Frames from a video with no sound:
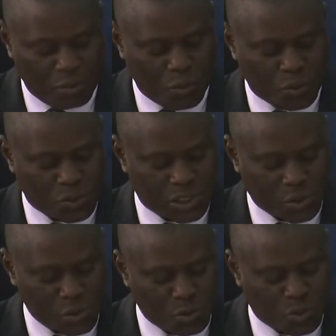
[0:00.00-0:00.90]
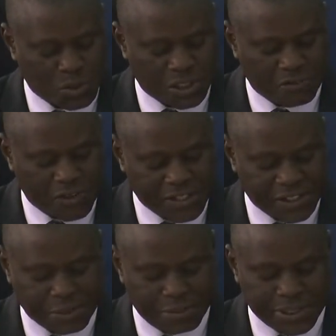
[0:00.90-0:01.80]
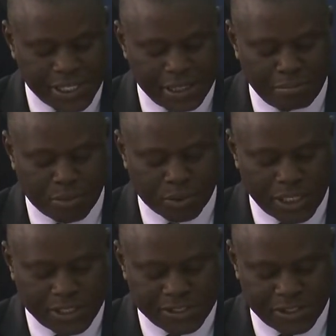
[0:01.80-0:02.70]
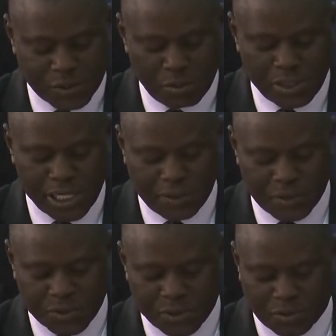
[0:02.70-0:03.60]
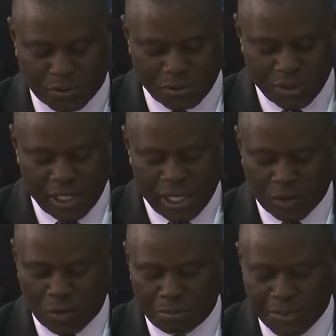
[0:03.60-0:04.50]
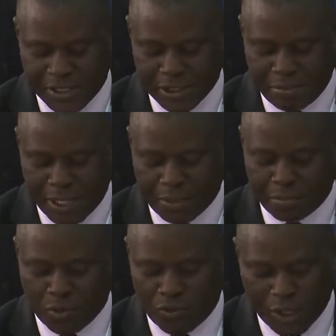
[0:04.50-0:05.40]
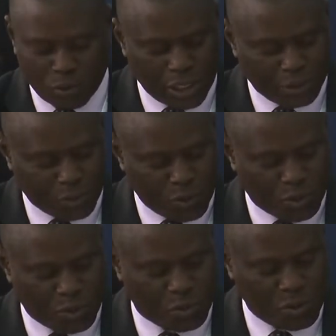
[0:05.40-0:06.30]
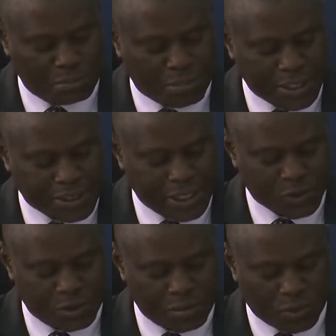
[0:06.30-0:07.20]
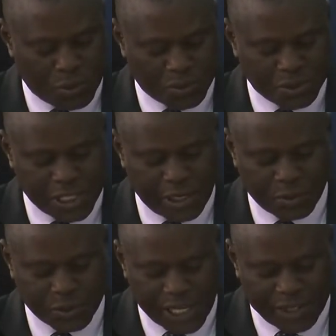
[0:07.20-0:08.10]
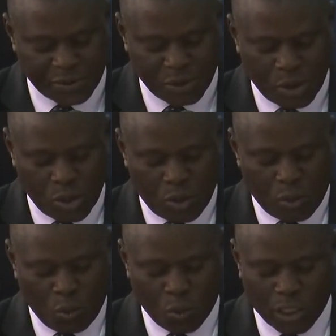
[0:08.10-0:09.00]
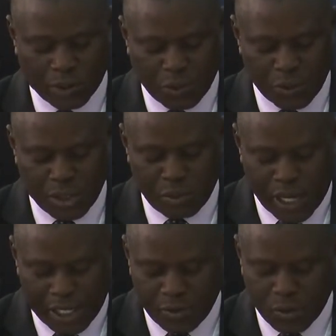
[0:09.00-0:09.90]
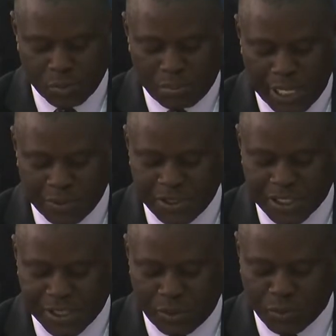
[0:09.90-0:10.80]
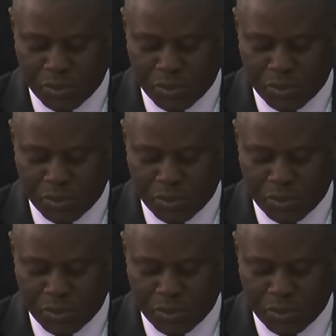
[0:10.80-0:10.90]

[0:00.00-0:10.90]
os assuntos que revestem especial importância, sublinhando-se a competência para aprovar o relatório e parecer sobre a Conta Geral do Estado, o relatório anual e os planos de ação do